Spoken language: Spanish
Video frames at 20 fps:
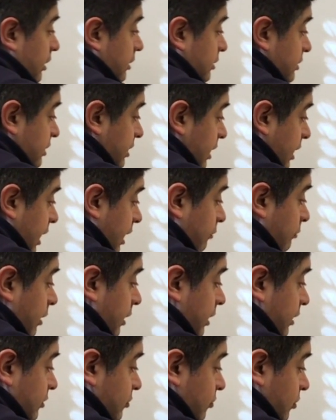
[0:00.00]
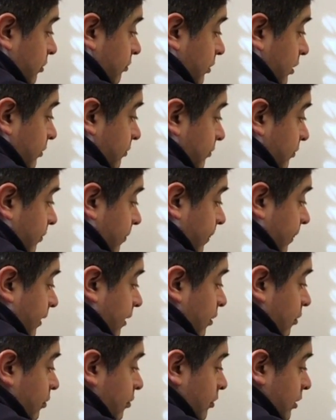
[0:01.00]
Si el agua que llueve
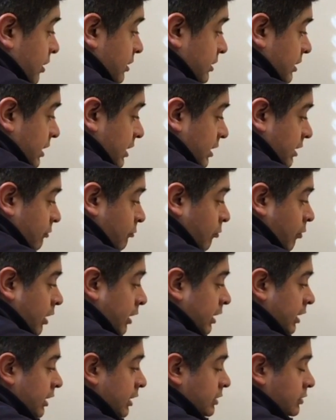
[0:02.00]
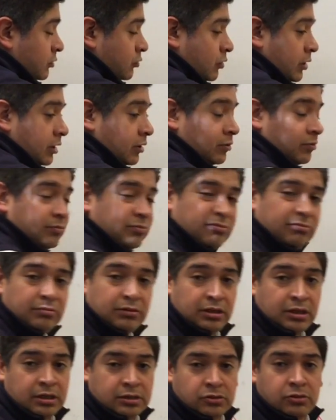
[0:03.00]
no se eh, guarda en el suelo,
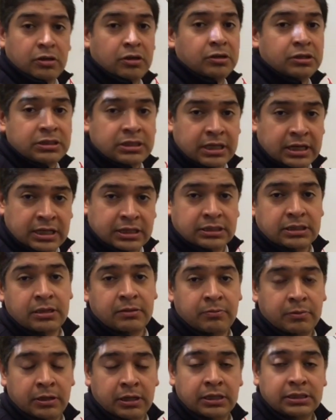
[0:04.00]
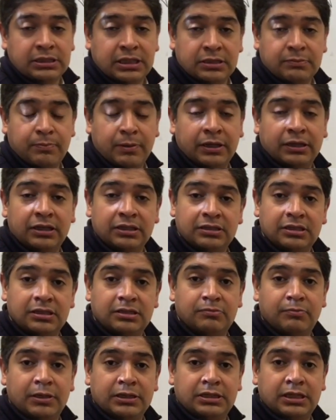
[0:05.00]
y el suelo es en, este, en estas partes
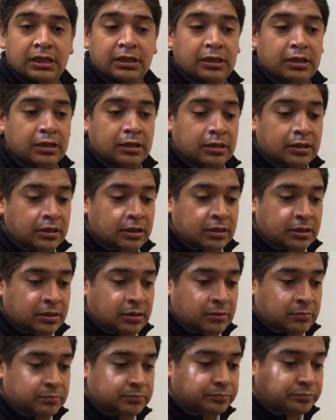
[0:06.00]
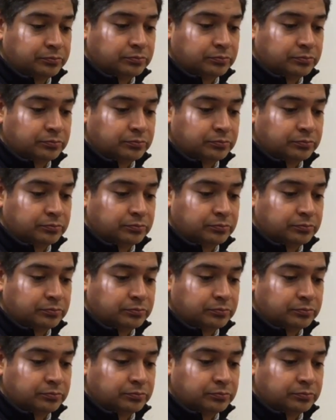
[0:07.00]
es bastante eh,